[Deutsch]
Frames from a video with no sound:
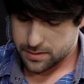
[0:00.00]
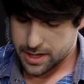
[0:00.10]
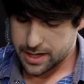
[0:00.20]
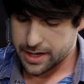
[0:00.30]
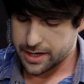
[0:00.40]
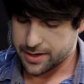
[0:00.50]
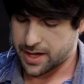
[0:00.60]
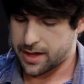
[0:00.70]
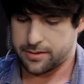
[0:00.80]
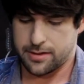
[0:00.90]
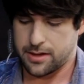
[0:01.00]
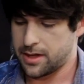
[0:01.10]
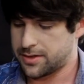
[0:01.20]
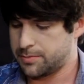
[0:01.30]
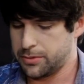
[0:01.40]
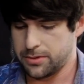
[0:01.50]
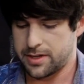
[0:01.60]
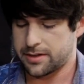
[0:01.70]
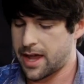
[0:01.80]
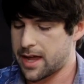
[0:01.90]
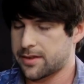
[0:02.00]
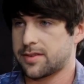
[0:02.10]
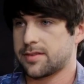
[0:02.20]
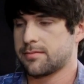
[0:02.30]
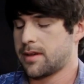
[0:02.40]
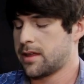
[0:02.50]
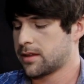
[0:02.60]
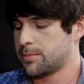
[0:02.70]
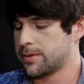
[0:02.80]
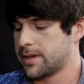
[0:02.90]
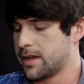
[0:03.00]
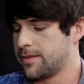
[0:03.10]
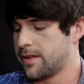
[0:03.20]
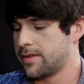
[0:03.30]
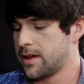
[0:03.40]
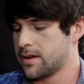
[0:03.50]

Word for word: zu haben. Ist, ist es. Ja. Ich, äh, bei blauen Tic Tacs tue ich immer so, als wäre